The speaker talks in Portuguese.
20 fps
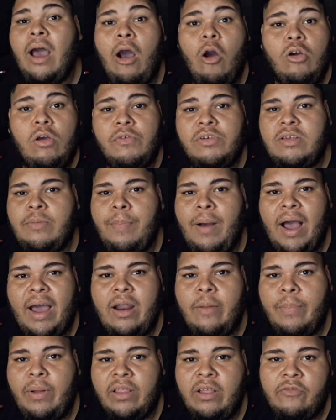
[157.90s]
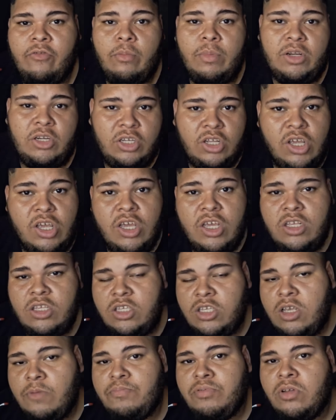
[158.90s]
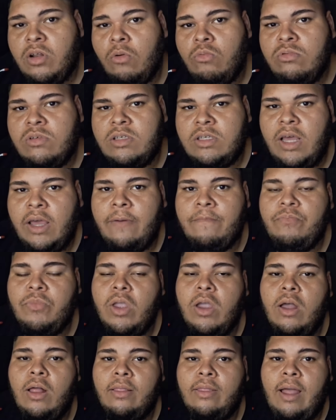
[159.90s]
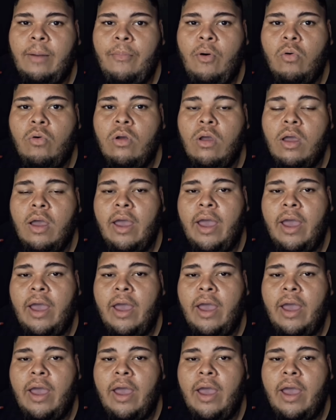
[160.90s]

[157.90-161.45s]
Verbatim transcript: Ao que você pagaria em plataforma X, Y, Z, tá bom?